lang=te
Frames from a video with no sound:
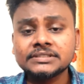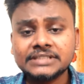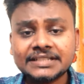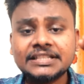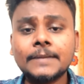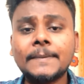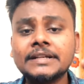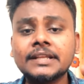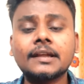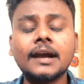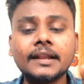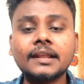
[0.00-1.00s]
జనసేన పార్టీ
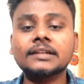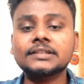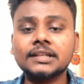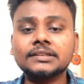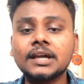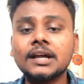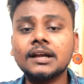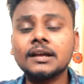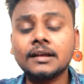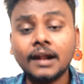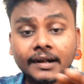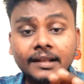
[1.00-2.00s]
కార్యకర్తలంతా
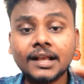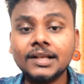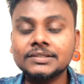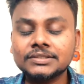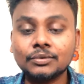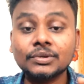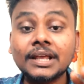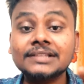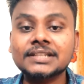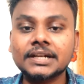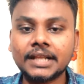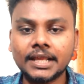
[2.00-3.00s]
అండగా
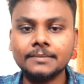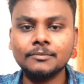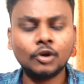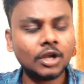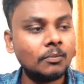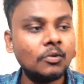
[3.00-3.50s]
ఉండాల్సిన టైం ఒక